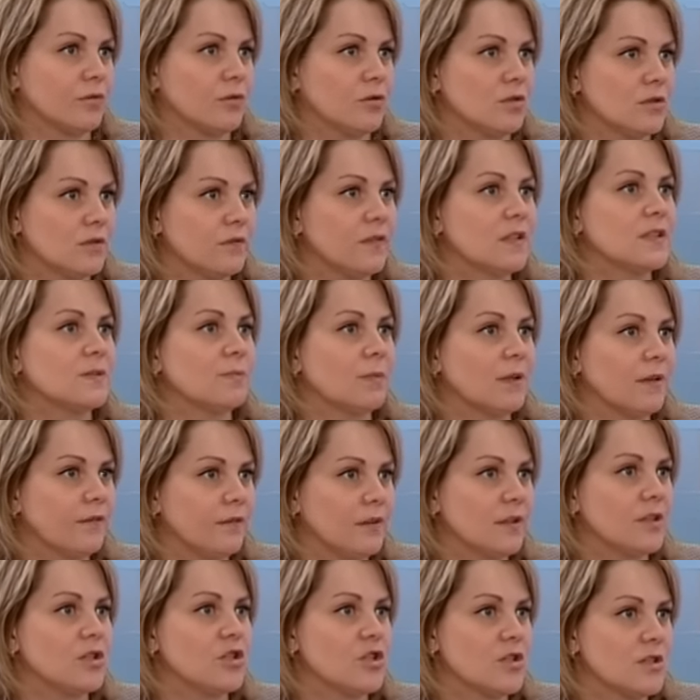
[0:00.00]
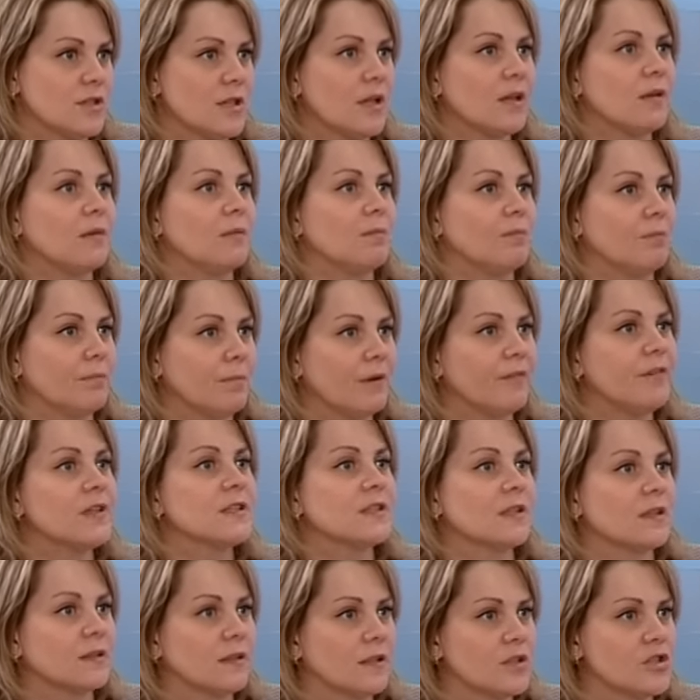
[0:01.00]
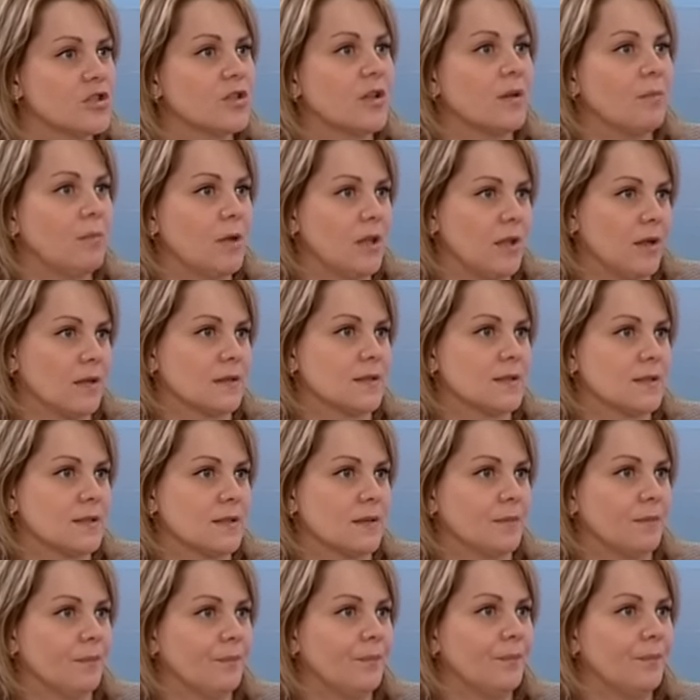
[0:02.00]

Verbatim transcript: То есть два с половиной часа и повязка должна меняться.